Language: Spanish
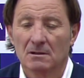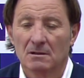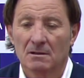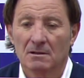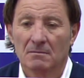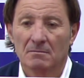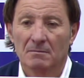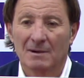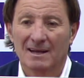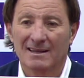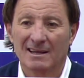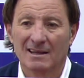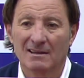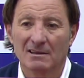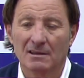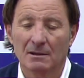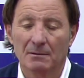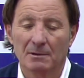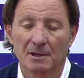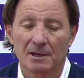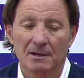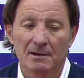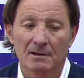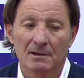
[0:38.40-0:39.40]
bastante
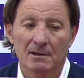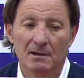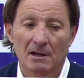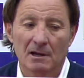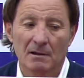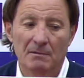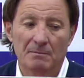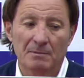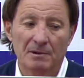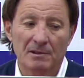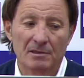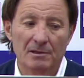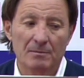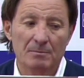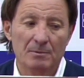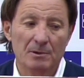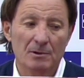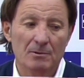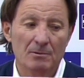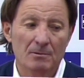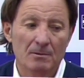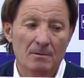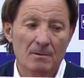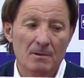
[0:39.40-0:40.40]
bien al
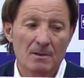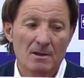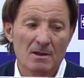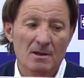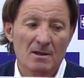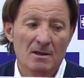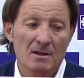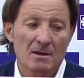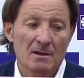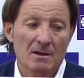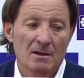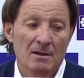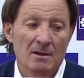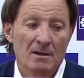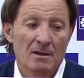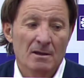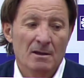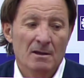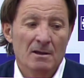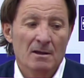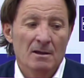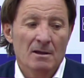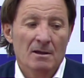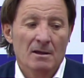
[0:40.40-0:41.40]
principio
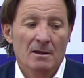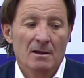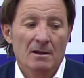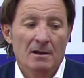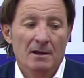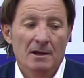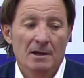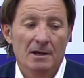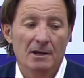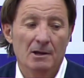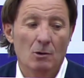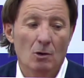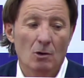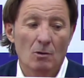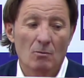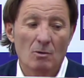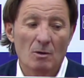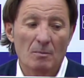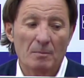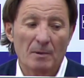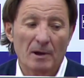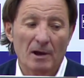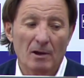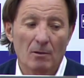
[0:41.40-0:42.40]
y luego
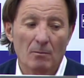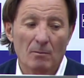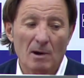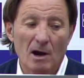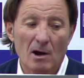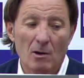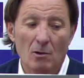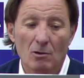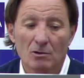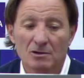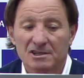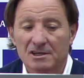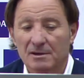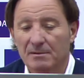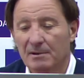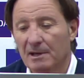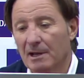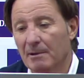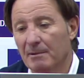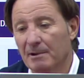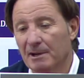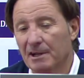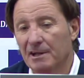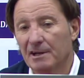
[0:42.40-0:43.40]
hemos pegado un bajón y se veía
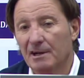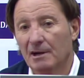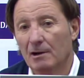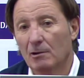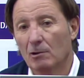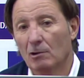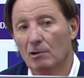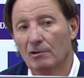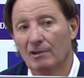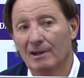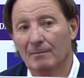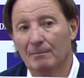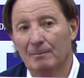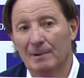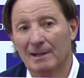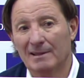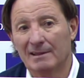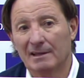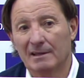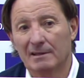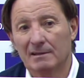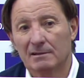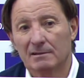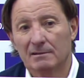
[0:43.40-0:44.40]
venir el gol del
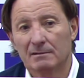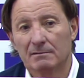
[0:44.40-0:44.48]
empate.